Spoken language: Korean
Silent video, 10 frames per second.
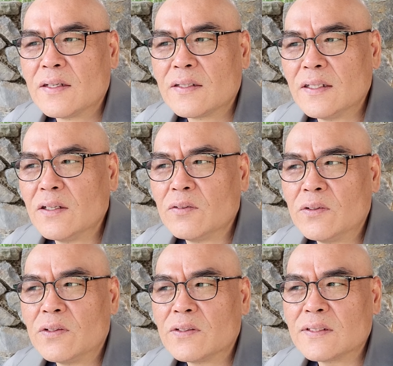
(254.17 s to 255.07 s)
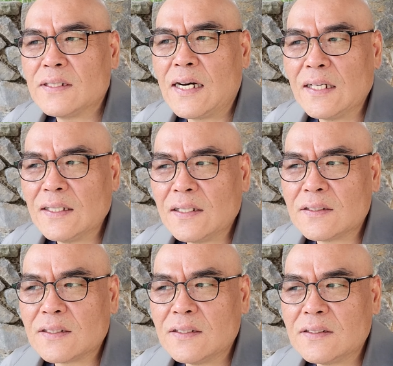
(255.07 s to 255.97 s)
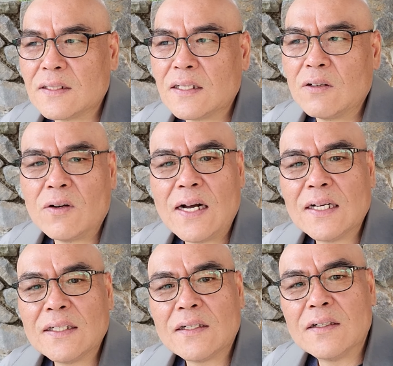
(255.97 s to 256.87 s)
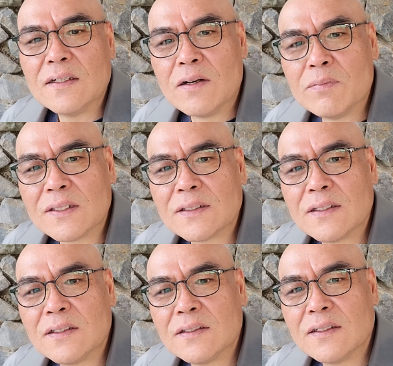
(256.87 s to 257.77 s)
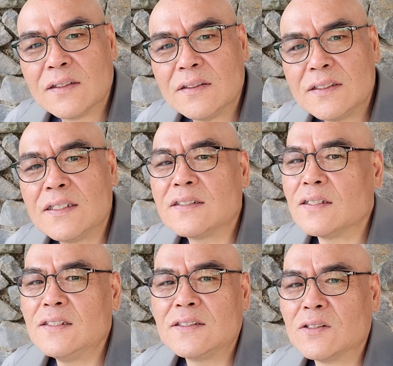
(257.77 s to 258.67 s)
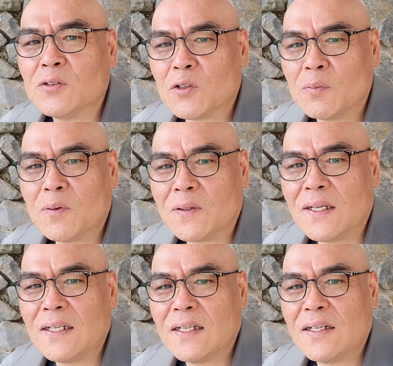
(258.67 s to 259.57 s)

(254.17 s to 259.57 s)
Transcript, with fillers: 그리고 그 한계를 설정하고 한계를 넘어서는 것을 실천 이성으로 보내